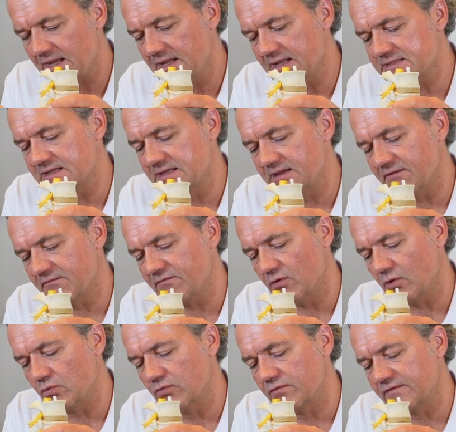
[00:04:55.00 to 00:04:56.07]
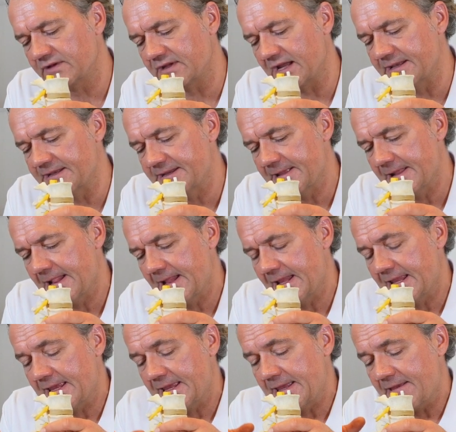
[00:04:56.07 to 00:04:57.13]
letztendlich hervorrufen kann.
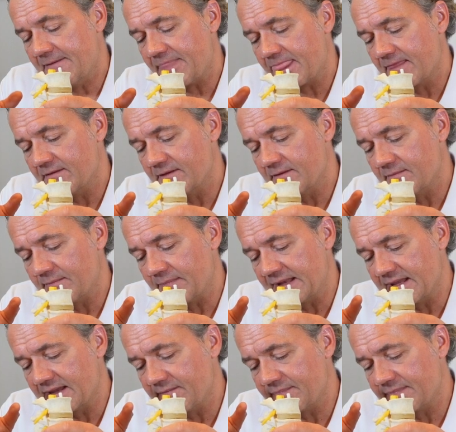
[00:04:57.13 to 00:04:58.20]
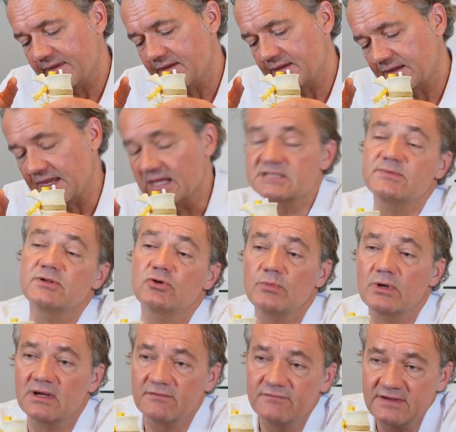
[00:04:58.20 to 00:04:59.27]
Bei der
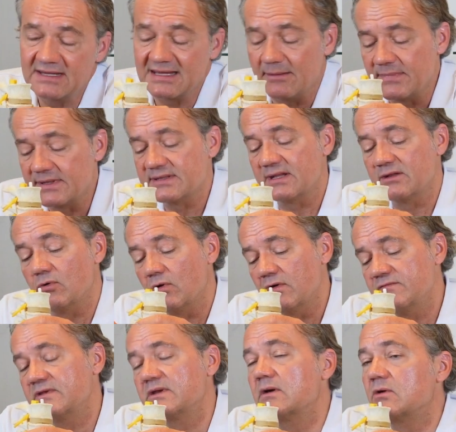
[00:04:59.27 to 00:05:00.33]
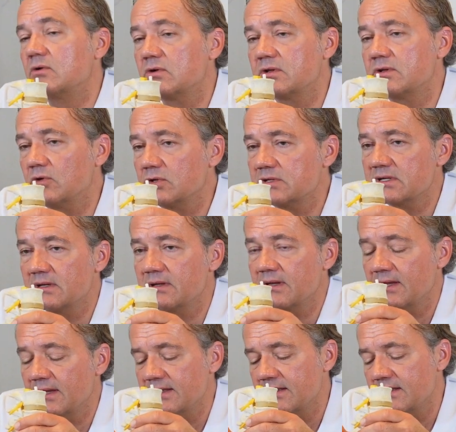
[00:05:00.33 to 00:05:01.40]
Kernspintomographie kann man dann häufig auch noch
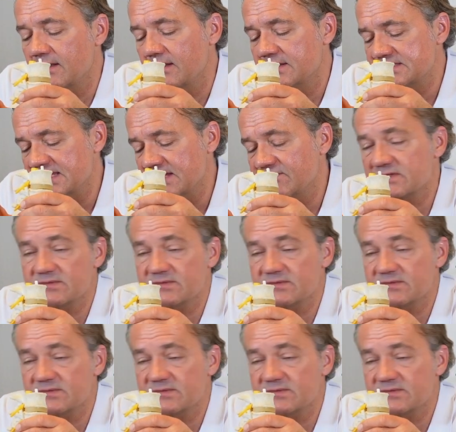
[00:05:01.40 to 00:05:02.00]
ein, sehen,